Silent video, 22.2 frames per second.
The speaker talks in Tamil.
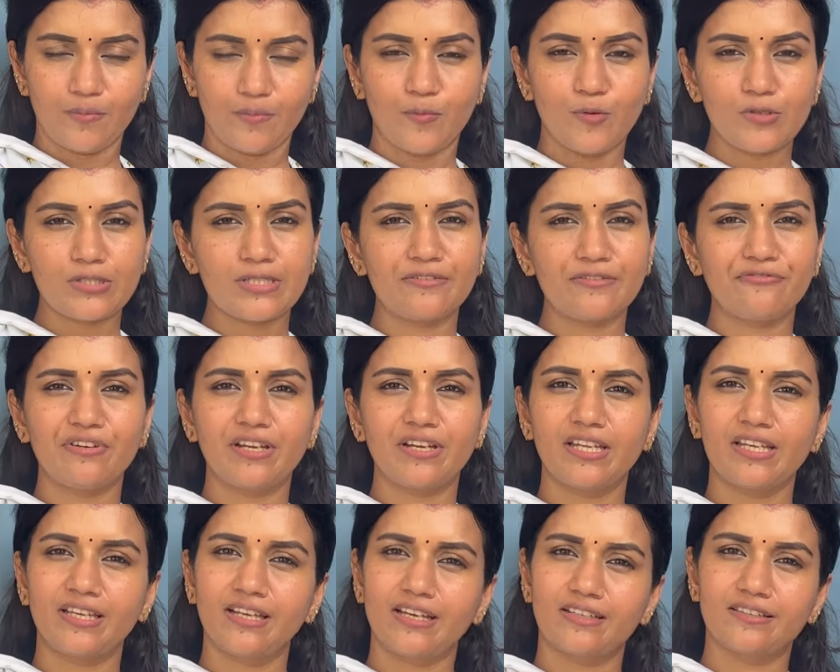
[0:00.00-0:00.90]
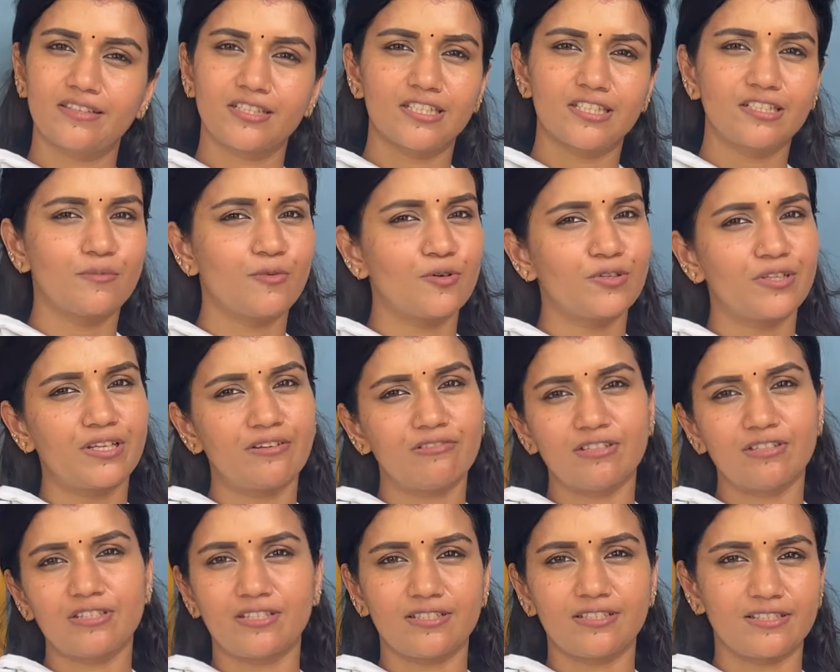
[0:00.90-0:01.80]
மோஸ்ட்லி ஃபீடிங் எடுத்துகிட்டு போதே
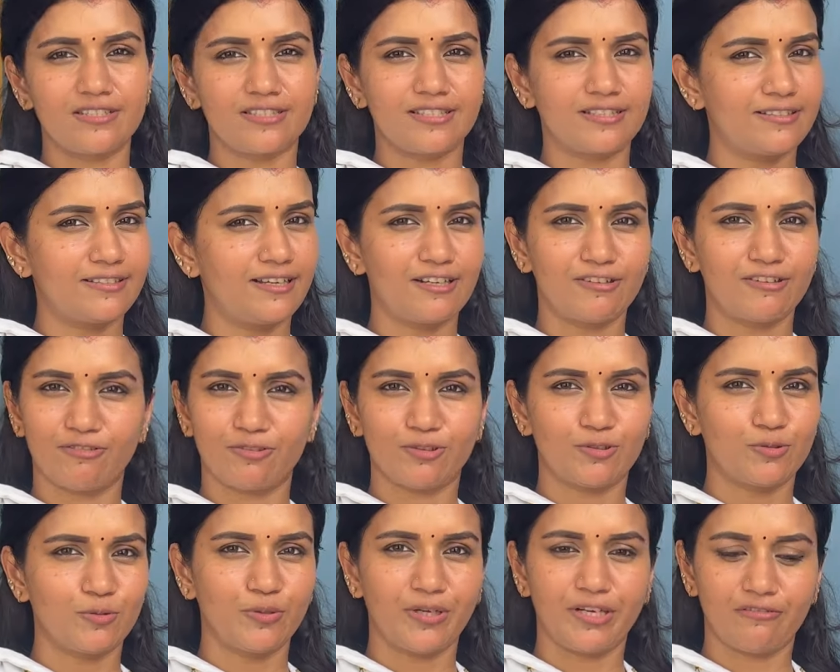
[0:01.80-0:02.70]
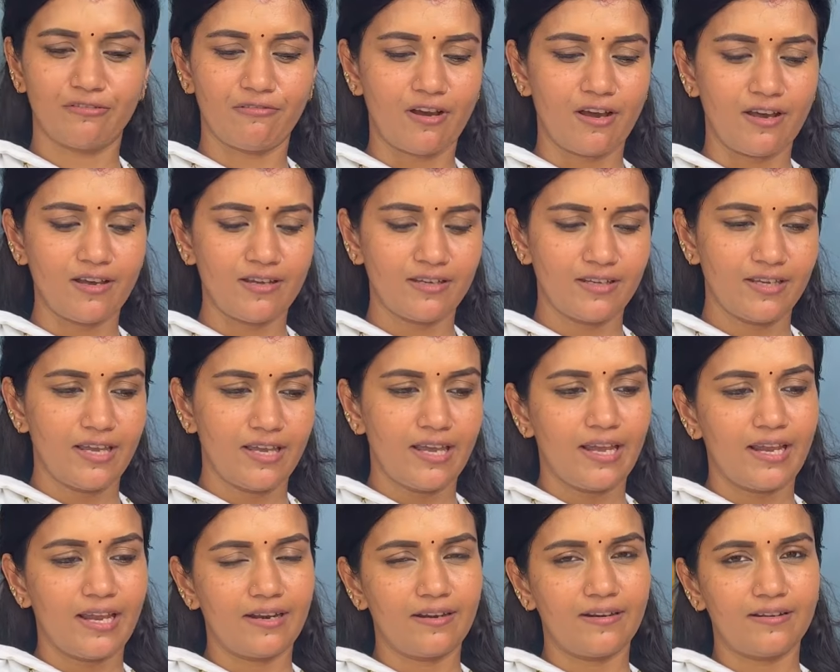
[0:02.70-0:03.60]
வந்து சித்தார தூங்கிடுவா
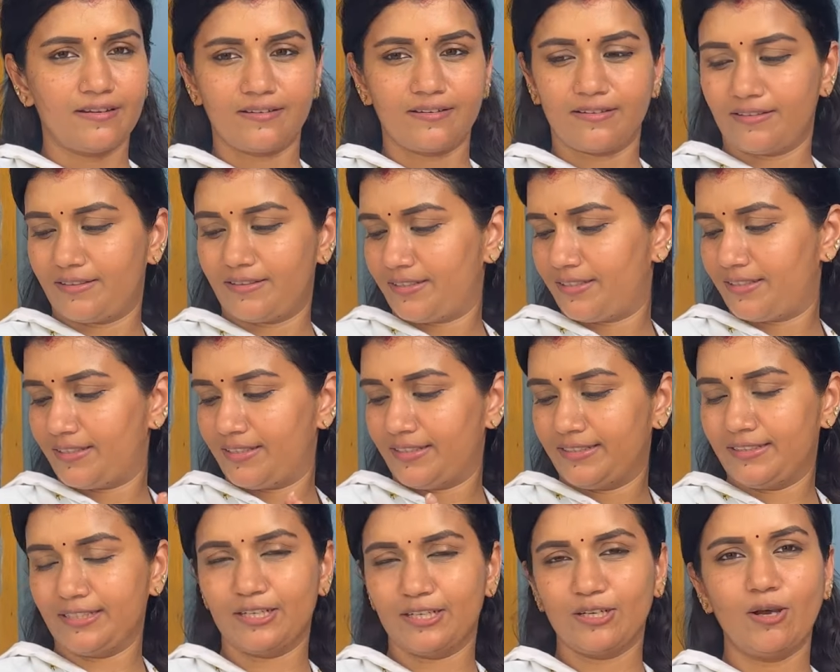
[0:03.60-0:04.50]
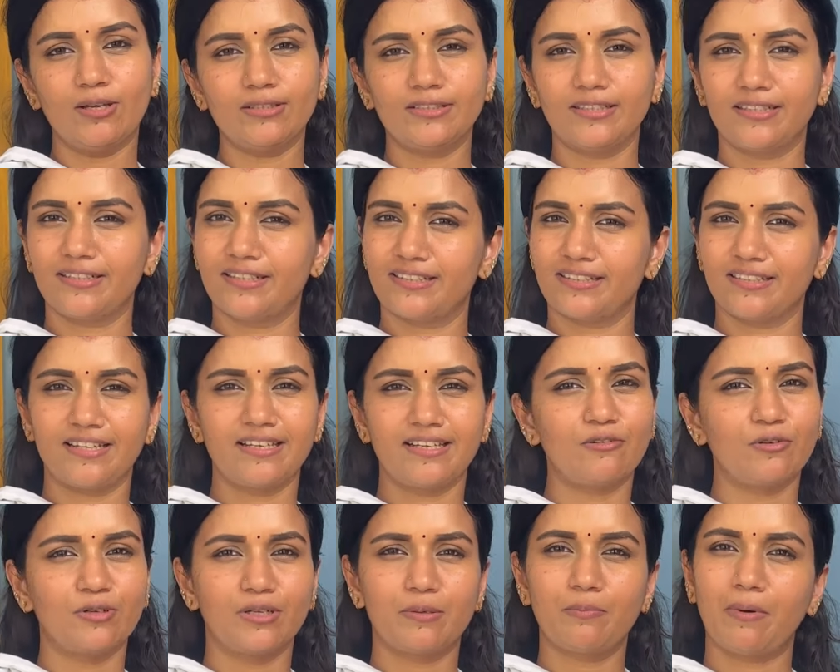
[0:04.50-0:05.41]
அண்ட் uh, இந்த கிளாத் இருக்கிறதுனால
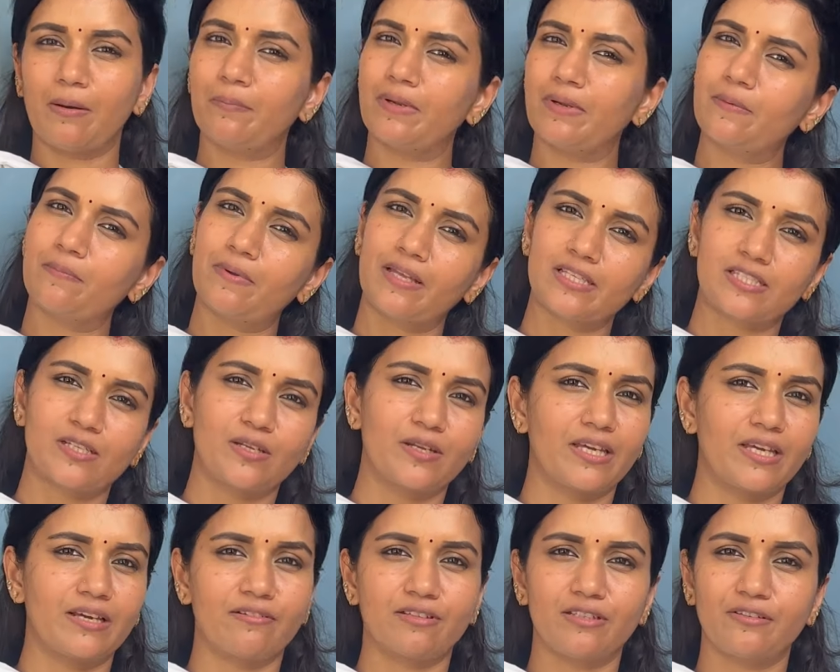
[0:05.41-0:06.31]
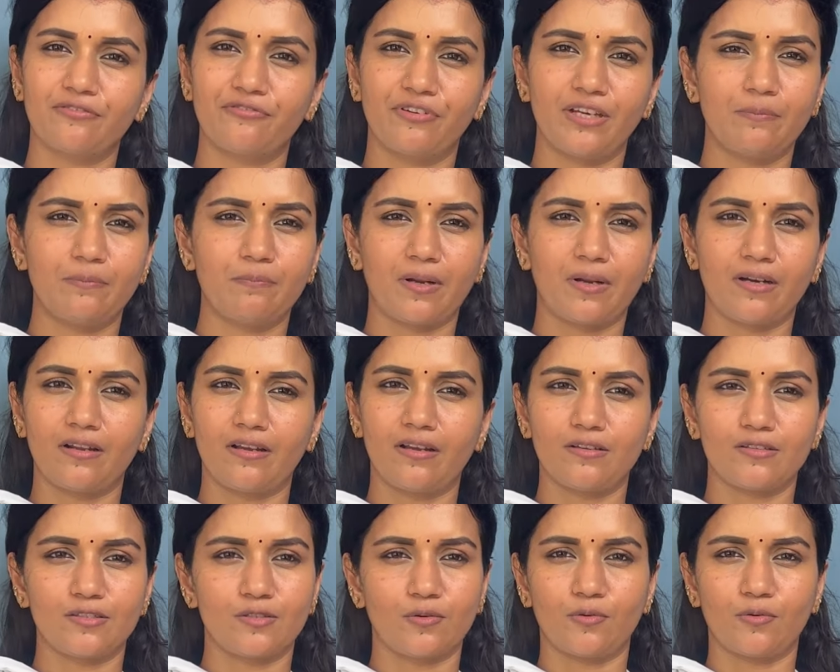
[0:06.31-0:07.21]
உங்களுக்கு பப்ளிக் பிளேஸில் நீங்கள் வந்து ஃபீட் பண்ணலாம்
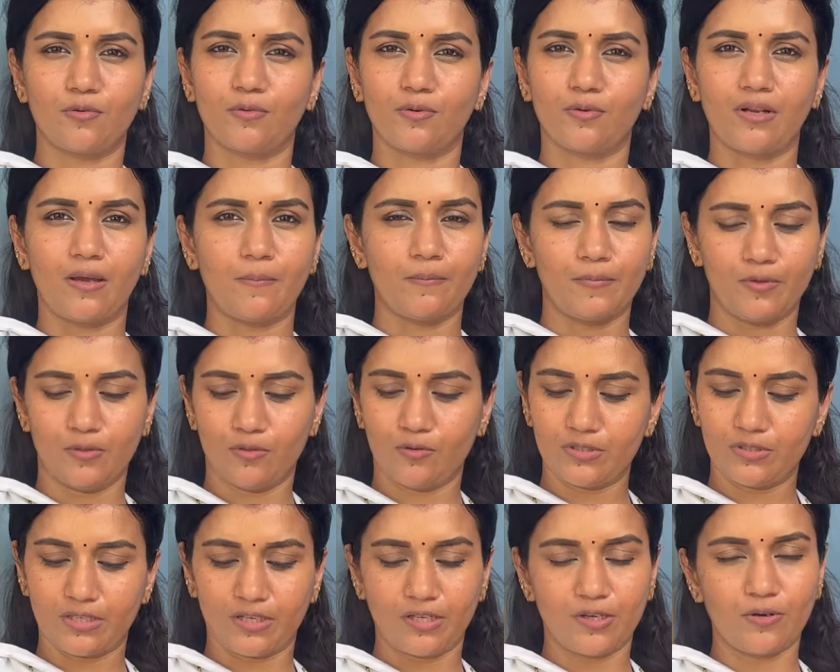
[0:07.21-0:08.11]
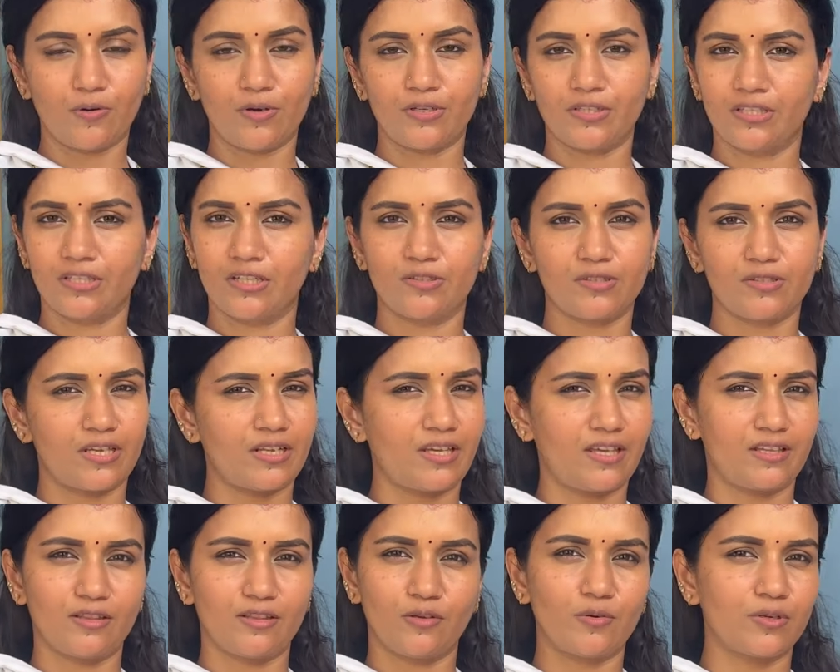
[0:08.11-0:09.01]
ஸோ நம்மளுக்கும் சரி குழந்தைங்களுக்கும் சரி
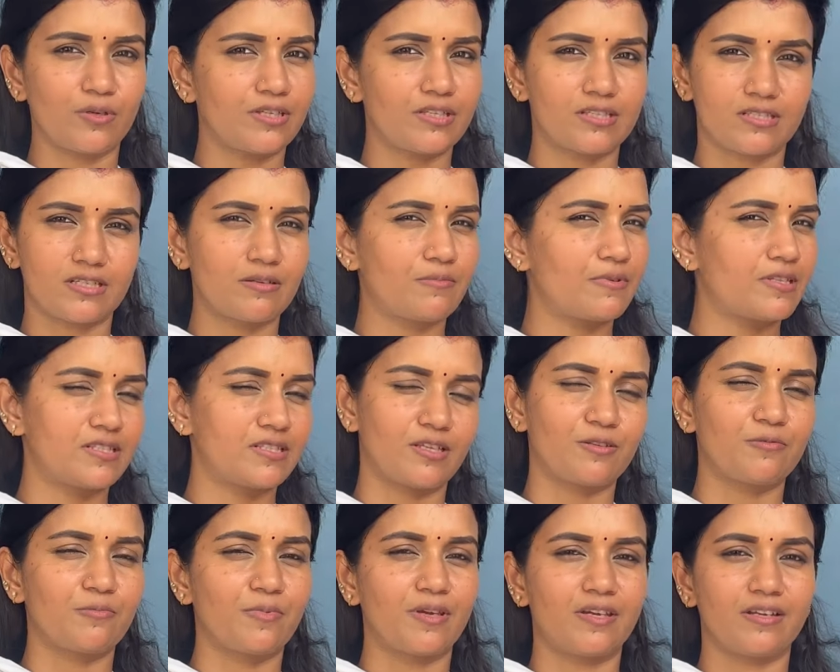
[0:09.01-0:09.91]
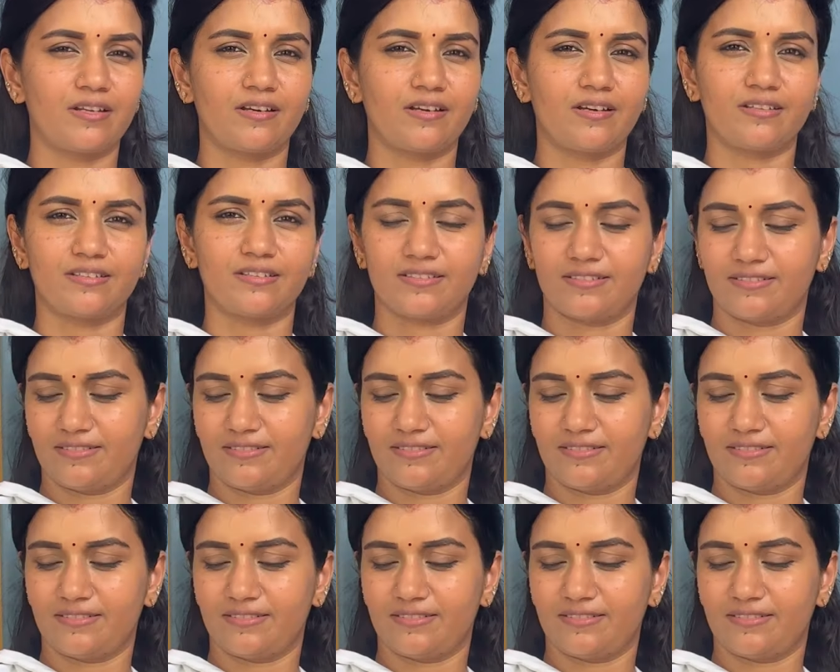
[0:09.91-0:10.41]
எந்த ஒரு டிஸ்டர்பன்ஸ் எதுவுமே இருக்காது